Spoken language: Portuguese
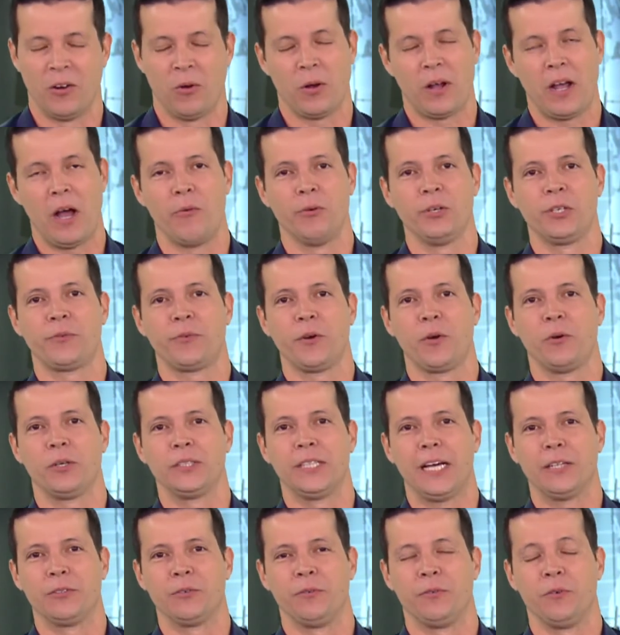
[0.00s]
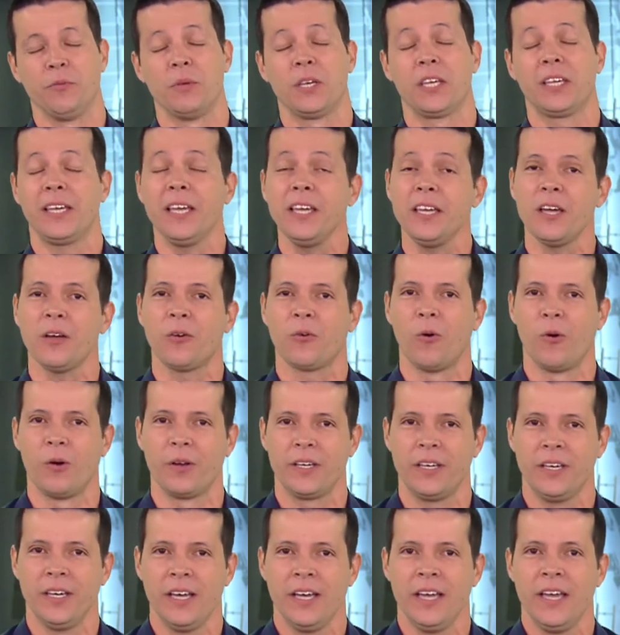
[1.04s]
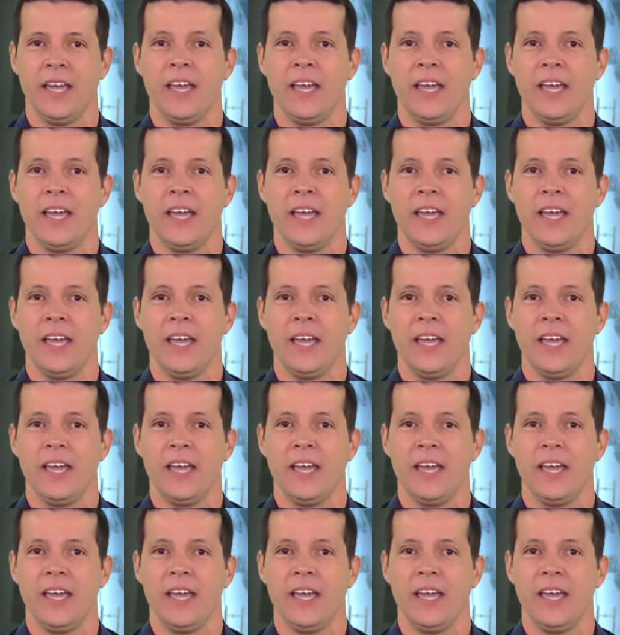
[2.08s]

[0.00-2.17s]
local onde foi rodado o filme King Kong